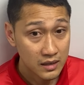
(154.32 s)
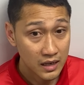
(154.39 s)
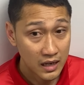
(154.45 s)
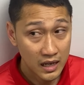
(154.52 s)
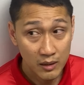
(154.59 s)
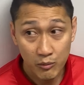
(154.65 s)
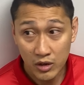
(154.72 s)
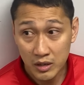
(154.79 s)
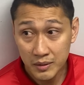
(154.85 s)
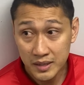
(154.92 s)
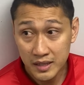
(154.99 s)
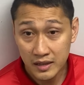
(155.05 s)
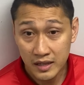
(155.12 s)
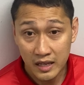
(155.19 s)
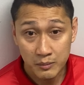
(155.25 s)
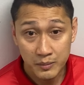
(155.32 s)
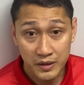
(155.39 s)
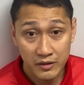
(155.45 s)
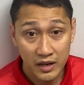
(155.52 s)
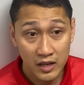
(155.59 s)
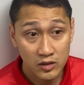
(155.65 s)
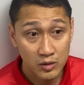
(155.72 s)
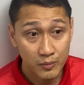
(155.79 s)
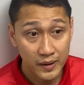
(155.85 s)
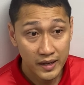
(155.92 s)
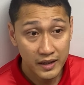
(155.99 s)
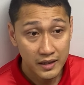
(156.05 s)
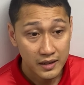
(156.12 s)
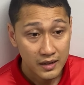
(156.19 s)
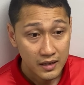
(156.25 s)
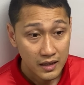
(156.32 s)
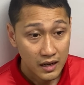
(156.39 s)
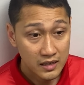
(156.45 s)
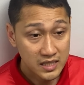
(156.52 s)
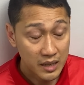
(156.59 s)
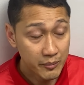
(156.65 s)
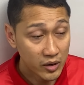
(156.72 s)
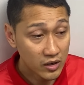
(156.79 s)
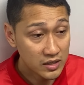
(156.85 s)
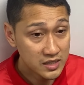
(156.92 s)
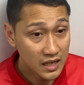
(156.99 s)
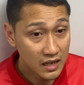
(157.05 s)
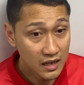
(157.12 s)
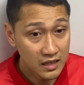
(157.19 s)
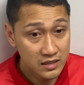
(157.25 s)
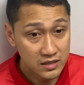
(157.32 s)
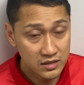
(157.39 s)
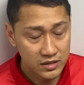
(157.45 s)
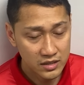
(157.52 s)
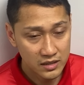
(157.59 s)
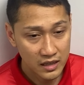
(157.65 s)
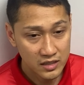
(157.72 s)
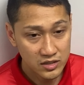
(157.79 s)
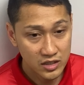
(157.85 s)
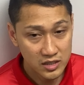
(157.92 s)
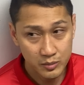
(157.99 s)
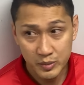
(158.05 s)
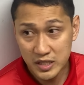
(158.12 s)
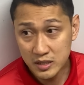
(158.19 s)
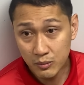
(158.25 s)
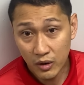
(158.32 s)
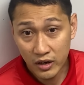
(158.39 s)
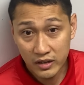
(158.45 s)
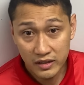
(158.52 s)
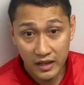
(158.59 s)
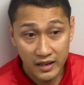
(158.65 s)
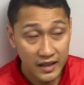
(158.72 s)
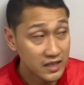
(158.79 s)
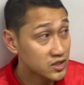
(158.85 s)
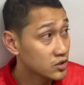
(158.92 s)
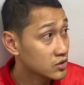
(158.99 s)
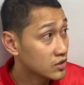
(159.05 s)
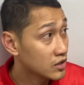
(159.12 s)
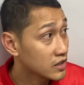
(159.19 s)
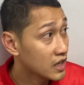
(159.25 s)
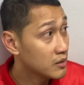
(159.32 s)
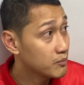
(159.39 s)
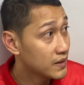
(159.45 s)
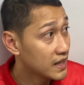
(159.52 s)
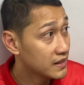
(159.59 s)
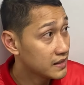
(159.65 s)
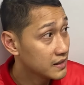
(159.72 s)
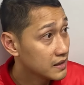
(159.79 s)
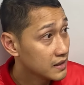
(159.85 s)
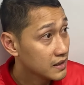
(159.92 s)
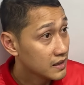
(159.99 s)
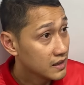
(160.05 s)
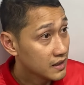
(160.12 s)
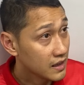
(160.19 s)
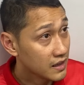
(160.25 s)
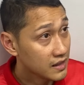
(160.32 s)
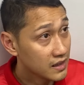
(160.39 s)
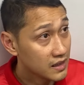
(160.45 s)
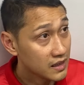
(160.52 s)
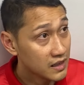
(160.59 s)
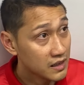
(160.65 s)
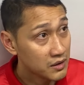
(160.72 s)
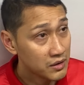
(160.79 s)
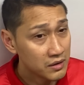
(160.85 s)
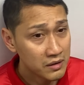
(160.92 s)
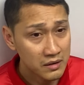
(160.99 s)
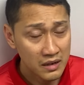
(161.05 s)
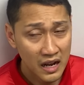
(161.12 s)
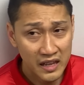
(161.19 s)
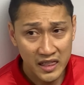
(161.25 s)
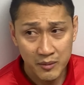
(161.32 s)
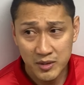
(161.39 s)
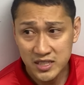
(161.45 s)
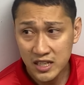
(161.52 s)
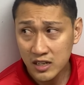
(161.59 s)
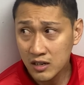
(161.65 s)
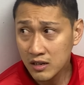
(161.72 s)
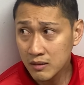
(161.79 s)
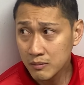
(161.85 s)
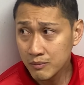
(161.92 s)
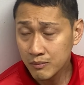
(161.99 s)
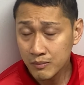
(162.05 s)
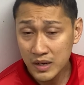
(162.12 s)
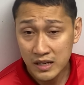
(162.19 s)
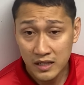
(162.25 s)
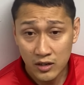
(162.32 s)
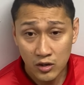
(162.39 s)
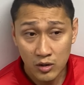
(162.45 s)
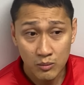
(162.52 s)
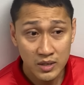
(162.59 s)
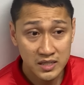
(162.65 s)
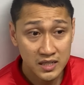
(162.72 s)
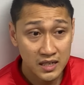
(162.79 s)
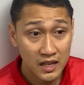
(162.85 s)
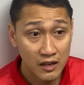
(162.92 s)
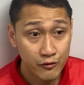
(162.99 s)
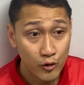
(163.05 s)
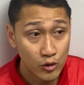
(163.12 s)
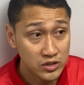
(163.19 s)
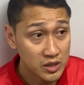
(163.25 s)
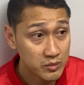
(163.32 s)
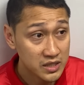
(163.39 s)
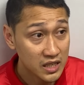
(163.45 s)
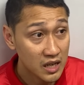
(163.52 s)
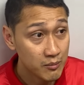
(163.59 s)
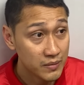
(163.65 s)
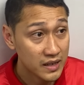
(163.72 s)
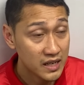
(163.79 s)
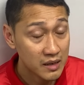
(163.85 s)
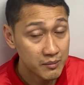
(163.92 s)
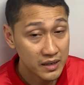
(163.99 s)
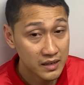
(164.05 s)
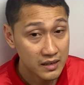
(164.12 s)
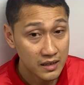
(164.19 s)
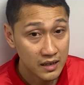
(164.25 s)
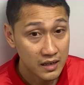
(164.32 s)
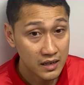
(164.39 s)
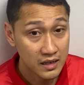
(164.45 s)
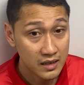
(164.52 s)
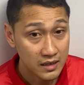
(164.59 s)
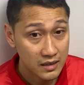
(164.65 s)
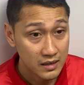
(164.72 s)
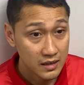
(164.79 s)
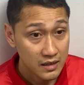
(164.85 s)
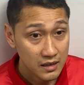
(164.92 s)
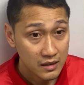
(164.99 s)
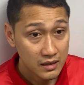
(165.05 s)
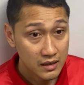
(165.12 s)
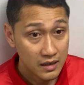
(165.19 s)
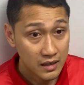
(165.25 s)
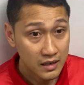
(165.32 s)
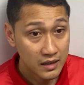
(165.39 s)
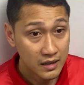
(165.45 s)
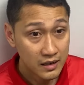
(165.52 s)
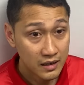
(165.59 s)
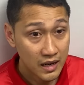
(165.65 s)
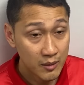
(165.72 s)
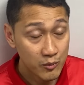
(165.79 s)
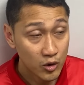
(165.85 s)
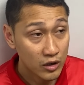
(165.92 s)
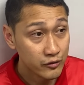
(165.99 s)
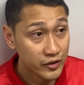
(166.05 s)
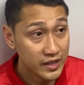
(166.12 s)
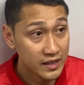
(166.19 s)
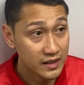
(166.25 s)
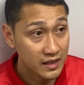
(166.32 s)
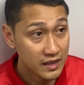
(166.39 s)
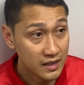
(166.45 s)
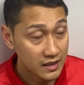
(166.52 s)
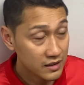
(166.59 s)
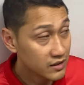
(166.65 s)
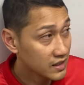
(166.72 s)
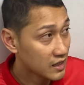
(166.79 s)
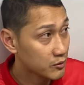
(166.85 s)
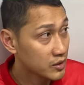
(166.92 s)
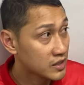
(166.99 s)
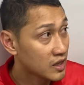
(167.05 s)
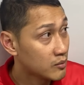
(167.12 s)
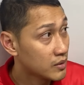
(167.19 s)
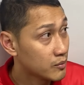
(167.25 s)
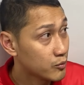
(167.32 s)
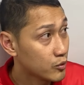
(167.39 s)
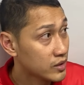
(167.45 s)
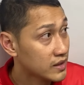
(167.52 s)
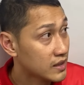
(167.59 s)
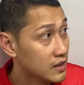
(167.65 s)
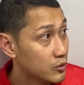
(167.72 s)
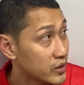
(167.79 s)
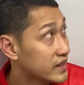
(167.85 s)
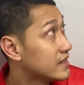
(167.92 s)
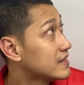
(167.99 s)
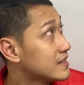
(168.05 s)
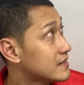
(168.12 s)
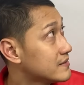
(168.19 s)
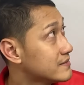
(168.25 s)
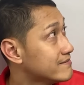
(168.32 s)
alam pa naman that they'll be ready to play. Ang sabi ko lang sa kanila, just, just, let's just be smart and execute our game plan. And uh, kahit naman sila na maglaro, basta nakafocus kami sa game plan namin, uh, uh, I'm confident na yun nga, come up with a win.